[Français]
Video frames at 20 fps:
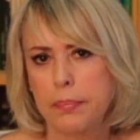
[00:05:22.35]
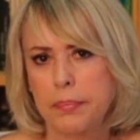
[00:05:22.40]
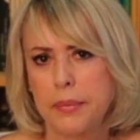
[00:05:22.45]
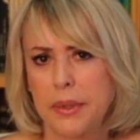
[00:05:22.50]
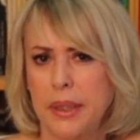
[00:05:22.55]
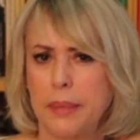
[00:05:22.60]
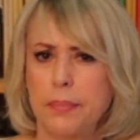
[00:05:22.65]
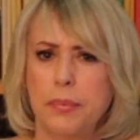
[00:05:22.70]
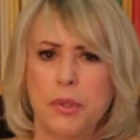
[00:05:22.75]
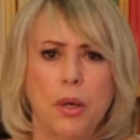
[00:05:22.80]

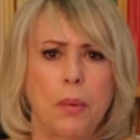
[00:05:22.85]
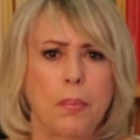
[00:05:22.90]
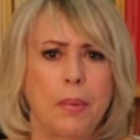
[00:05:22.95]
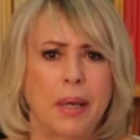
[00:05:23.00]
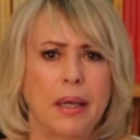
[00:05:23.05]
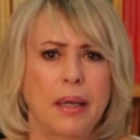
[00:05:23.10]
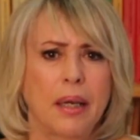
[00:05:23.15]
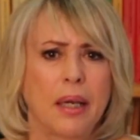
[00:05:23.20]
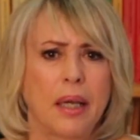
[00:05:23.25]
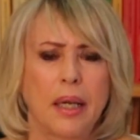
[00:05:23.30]
ça me
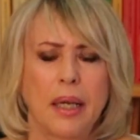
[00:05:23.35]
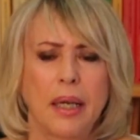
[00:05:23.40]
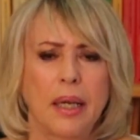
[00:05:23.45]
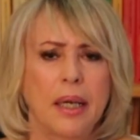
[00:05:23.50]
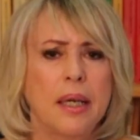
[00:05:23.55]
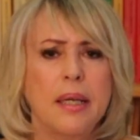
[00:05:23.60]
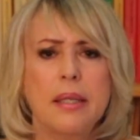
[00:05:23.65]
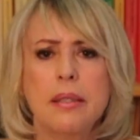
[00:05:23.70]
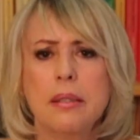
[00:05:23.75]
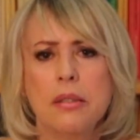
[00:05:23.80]
semble
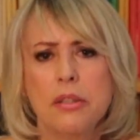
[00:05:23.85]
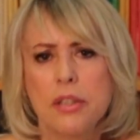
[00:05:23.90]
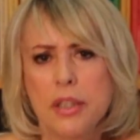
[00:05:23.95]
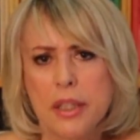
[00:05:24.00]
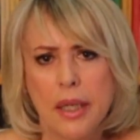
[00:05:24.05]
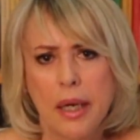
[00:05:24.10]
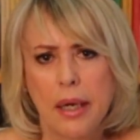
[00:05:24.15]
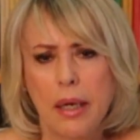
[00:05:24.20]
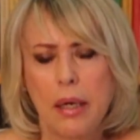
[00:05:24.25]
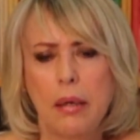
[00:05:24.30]

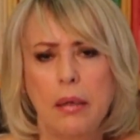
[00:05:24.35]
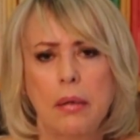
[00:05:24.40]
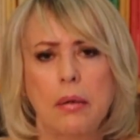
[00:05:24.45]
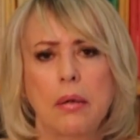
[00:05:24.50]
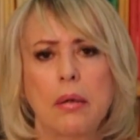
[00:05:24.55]
essentiel